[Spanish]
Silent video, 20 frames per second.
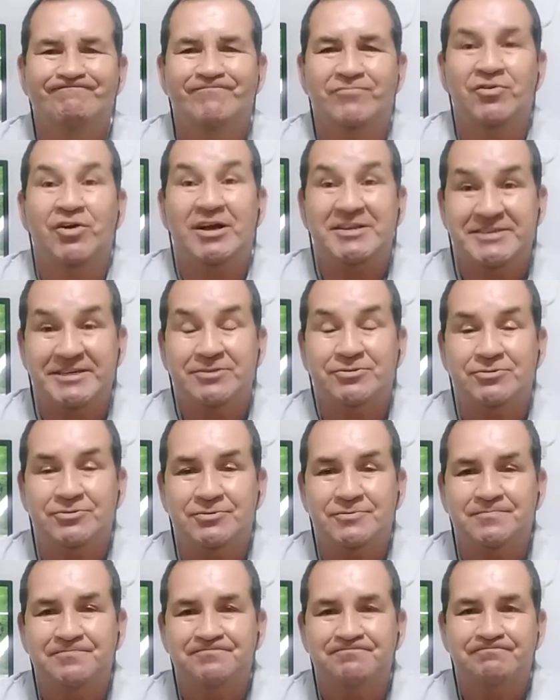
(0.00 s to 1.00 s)
un cachito,
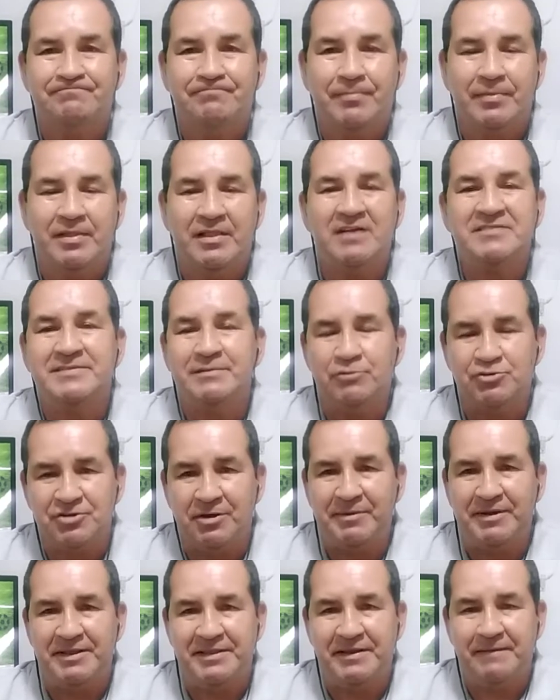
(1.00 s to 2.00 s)
¿no?
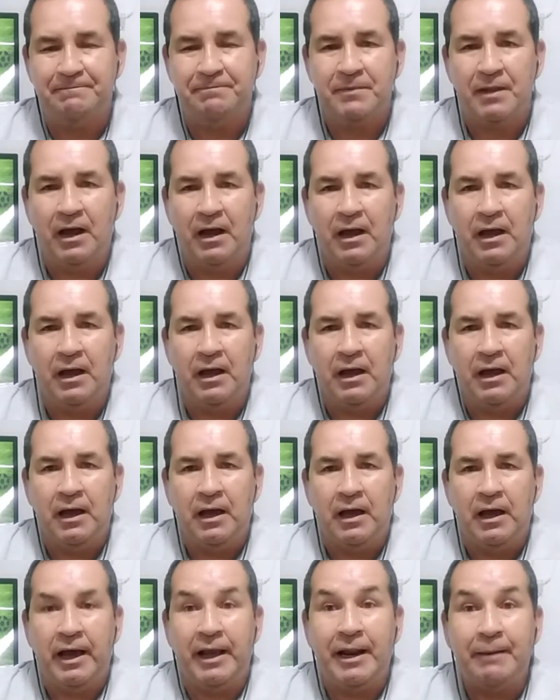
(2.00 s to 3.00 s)
Lastimosamente.
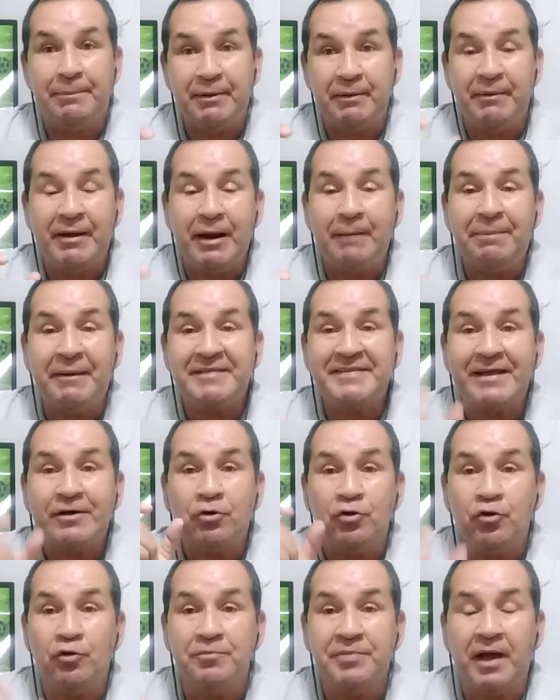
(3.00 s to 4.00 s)
En la primera parte
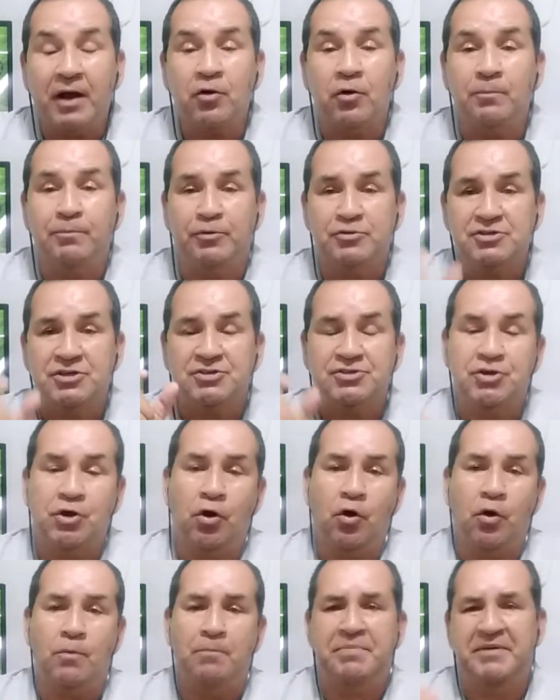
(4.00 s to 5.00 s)
Colombia con
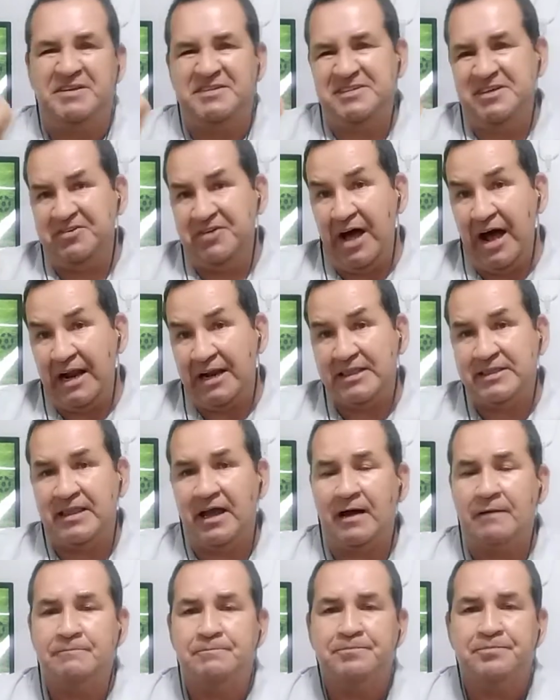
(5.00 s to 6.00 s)
posesión, presión
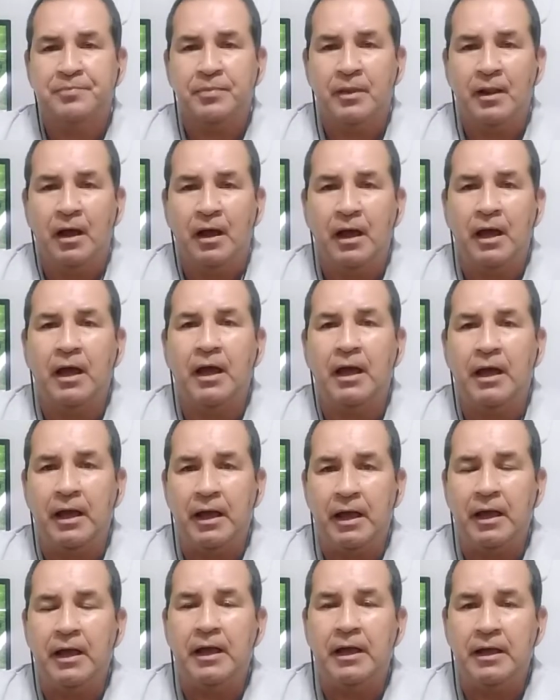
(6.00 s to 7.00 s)
alta
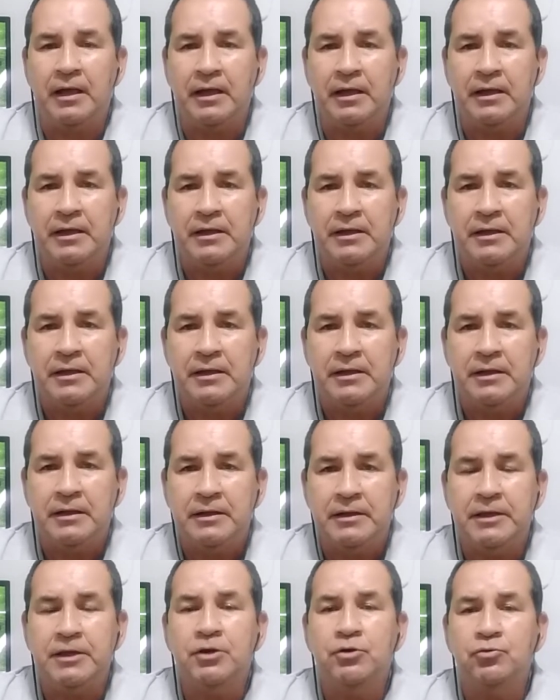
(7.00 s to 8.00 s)
eh,
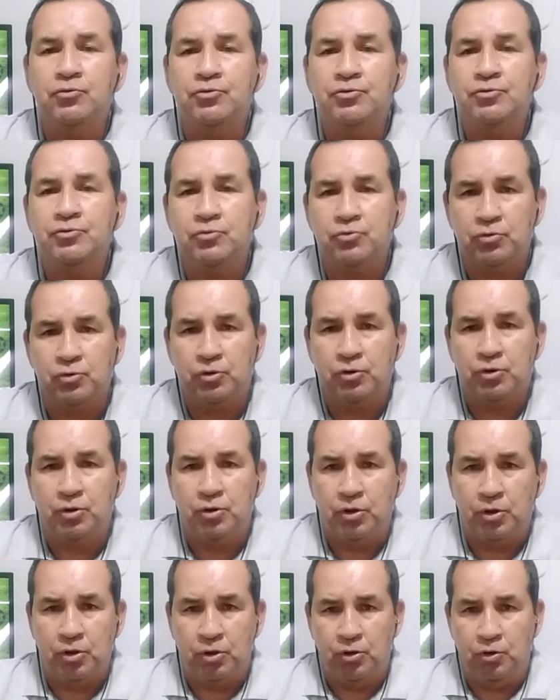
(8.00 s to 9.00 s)
y un
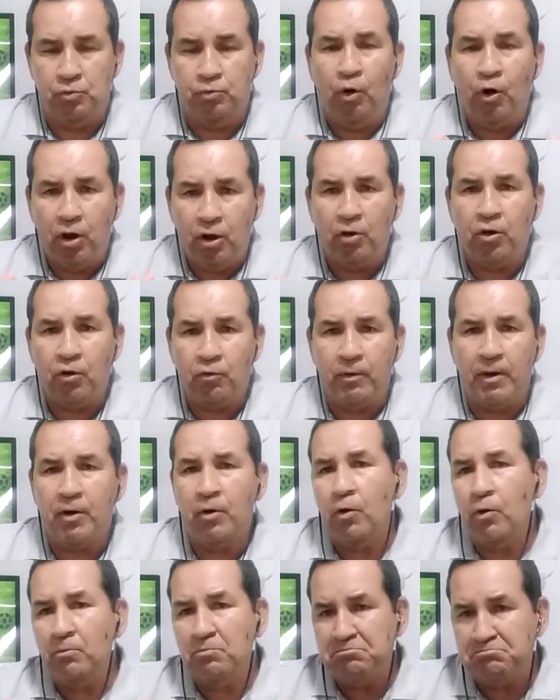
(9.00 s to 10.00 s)
modelo de
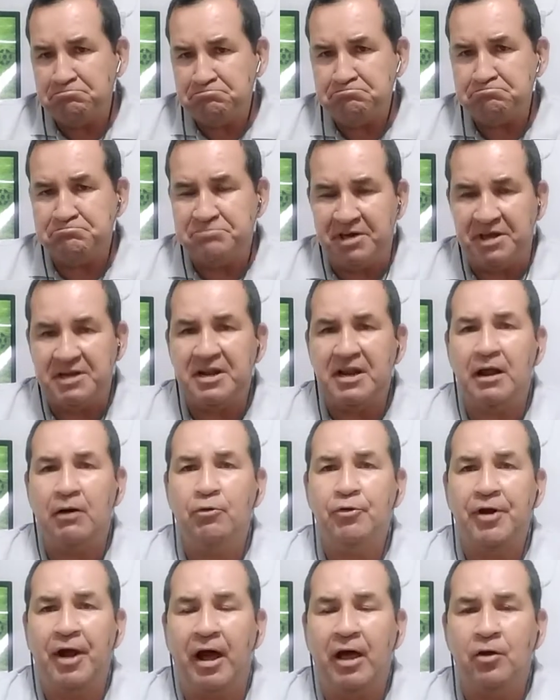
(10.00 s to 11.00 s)
juego bien
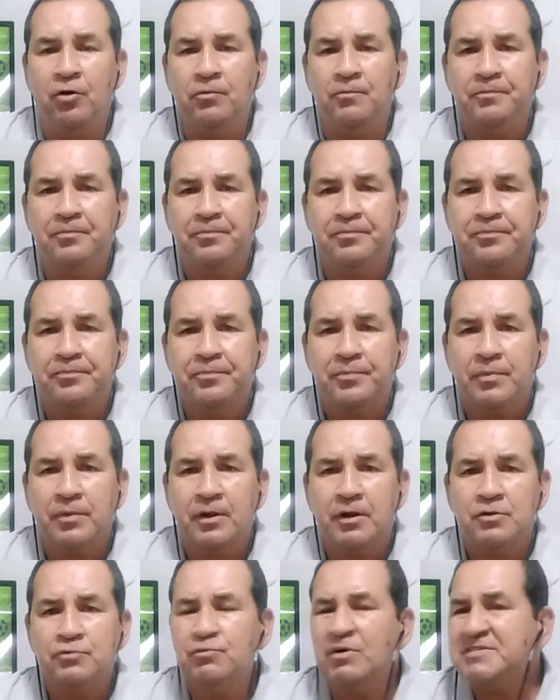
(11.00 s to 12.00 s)
elaborado,
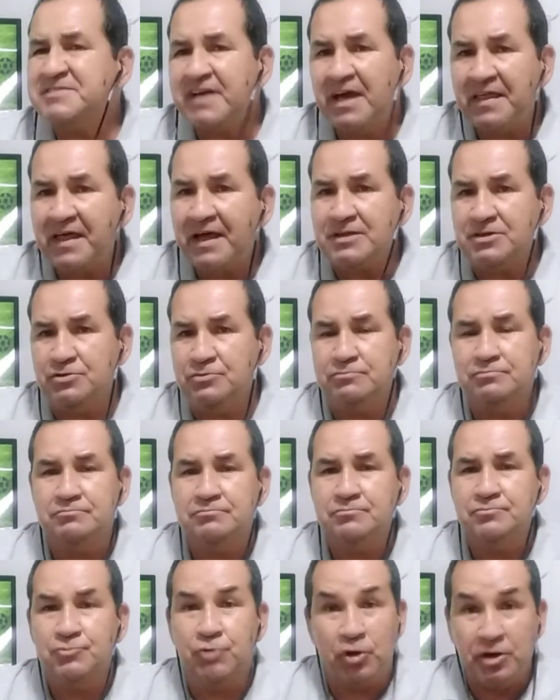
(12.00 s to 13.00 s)
no hacía daño.
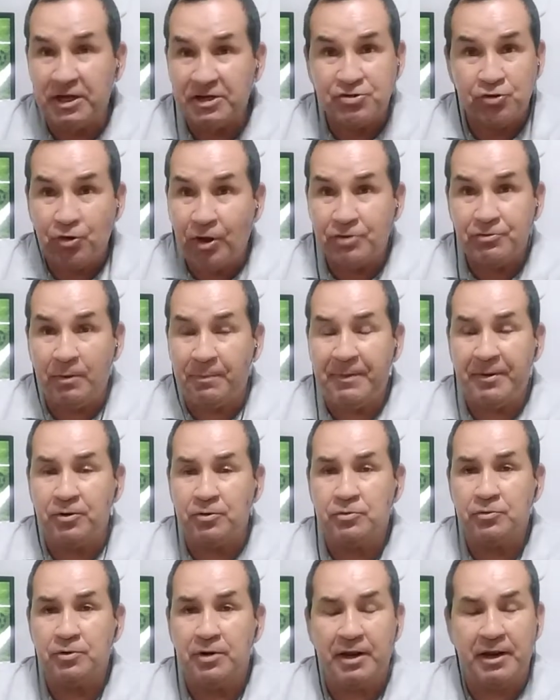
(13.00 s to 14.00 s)
No le hizo daño a
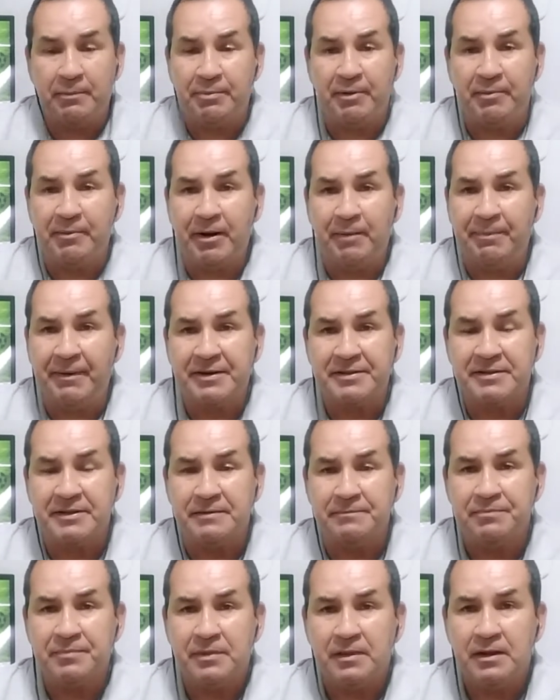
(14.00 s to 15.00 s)
Perú en la primera parte